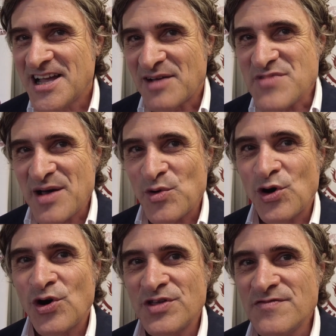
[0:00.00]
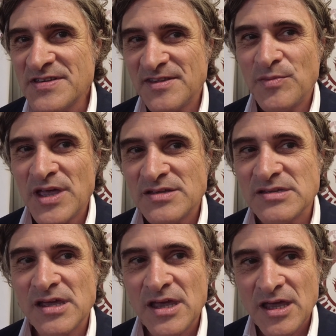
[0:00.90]
Abbiamo
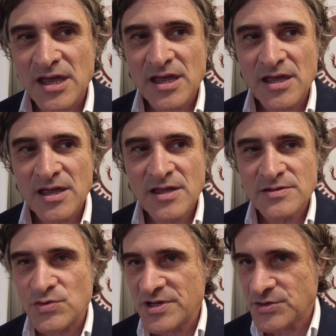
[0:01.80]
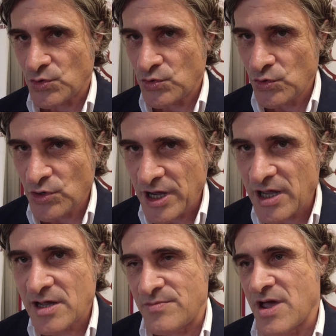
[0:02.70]
investimenti sulle
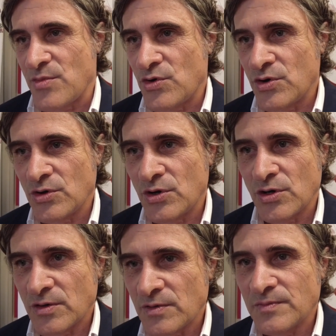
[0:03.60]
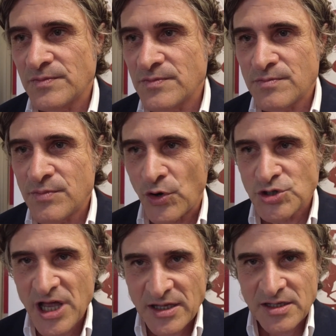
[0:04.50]
strutture, abbiamo mm,
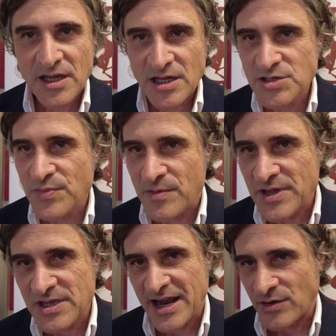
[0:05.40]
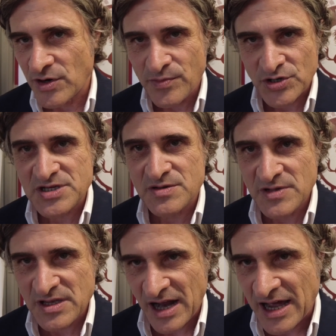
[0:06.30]
progetti che ci permetteranno nei
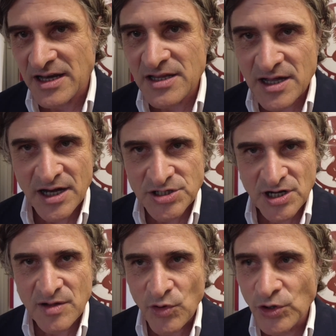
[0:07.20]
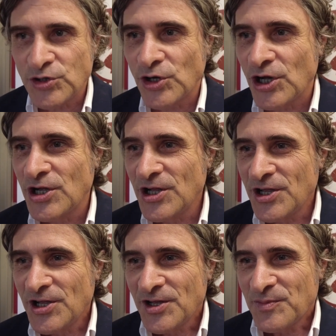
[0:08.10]
prossimi tre anni di crescere molto
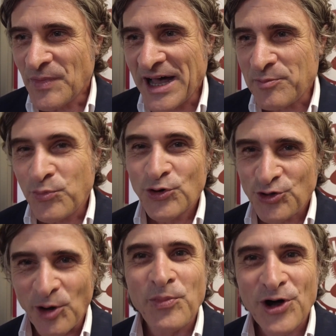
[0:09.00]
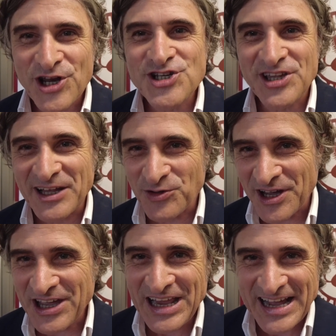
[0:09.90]
ma purtroppo cresce tanto
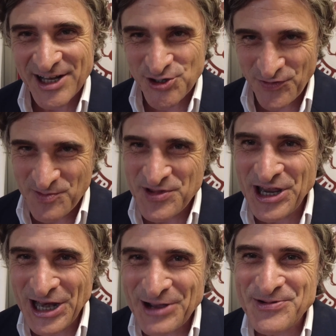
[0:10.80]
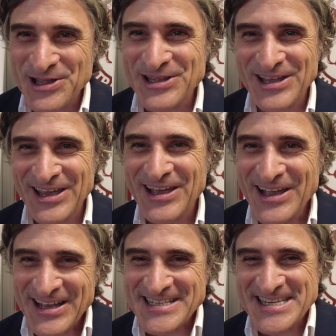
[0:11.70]
anche il calcio femminile, quindi
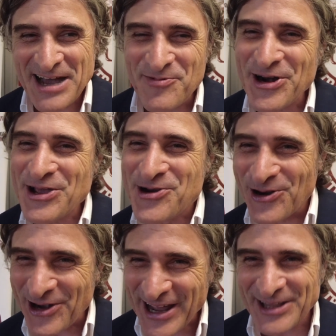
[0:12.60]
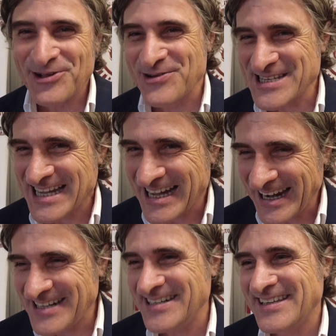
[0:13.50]
stiamo rincorrendo questa
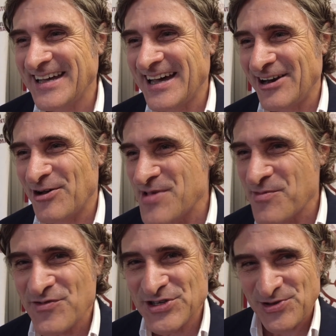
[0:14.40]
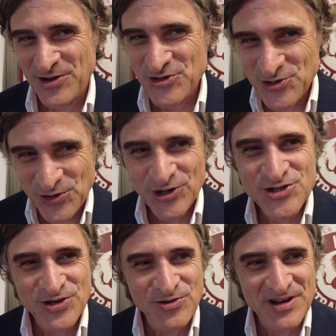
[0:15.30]
crescita, lo abbiamo visto l'anno
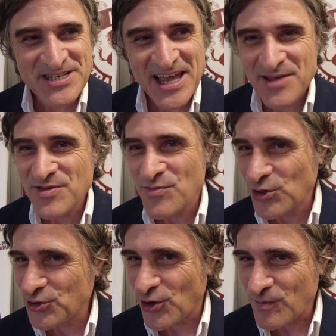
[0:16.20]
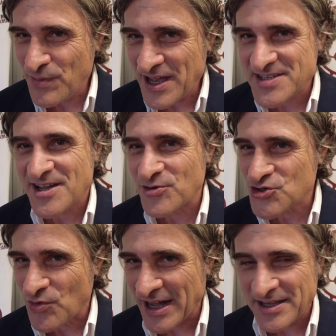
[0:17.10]
scorso in una Serie B molto complessa, con
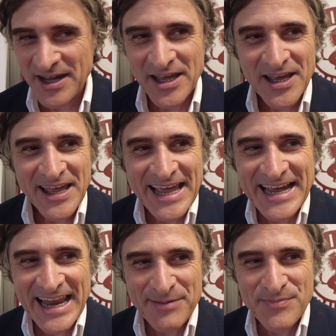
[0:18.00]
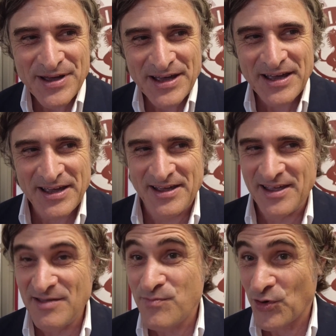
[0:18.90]
squadre e club
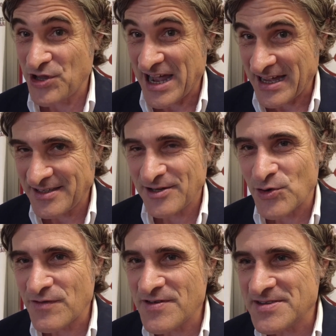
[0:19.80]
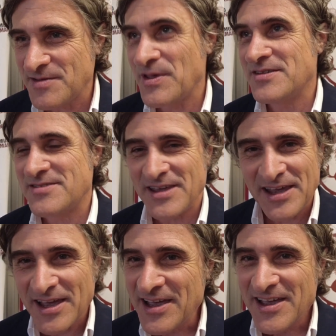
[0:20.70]
eh, importanti, con investimenti